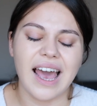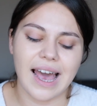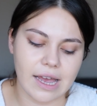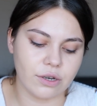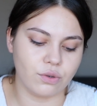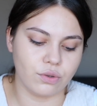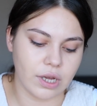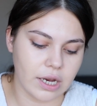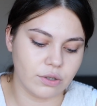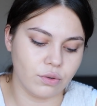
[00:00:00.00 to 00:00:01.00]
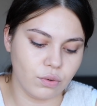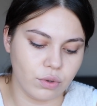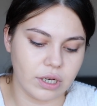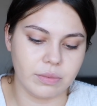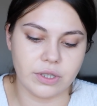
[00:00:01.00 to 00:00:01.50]
Her gün her gün
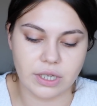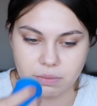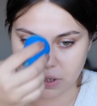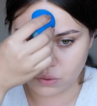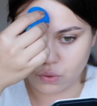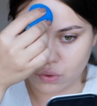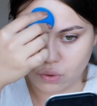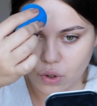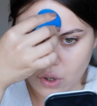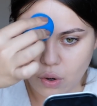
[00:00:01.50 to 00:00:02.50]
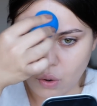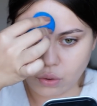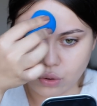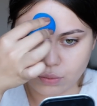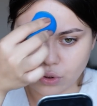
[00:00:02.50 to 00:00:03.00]
kullanabileceğim bir ürün
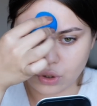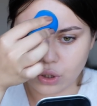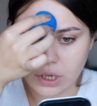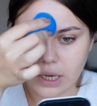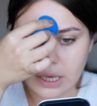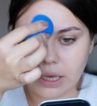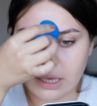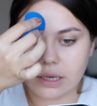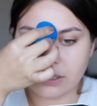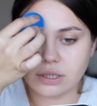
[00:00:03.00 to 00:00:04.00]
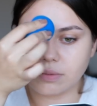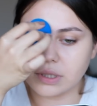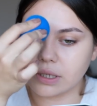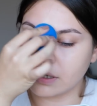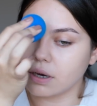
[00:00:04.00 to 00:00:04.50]
olurmuş. Ee,
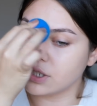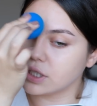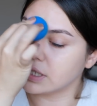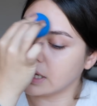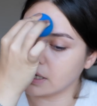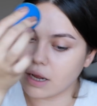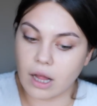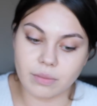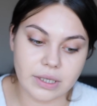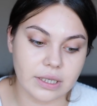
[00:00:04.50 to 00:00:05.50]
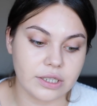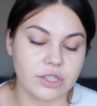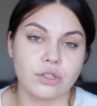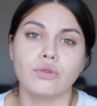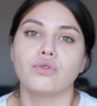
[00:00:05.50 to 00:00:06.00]
şimdi açık rengini almayı da
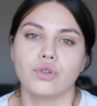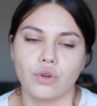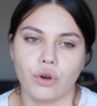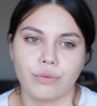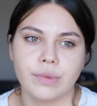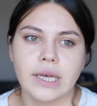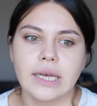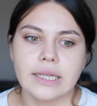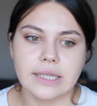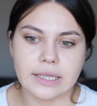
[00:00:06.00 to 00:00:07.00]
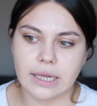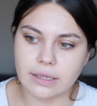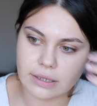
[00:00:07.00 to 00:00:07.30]
açıkçası düşünüyorum. Neden?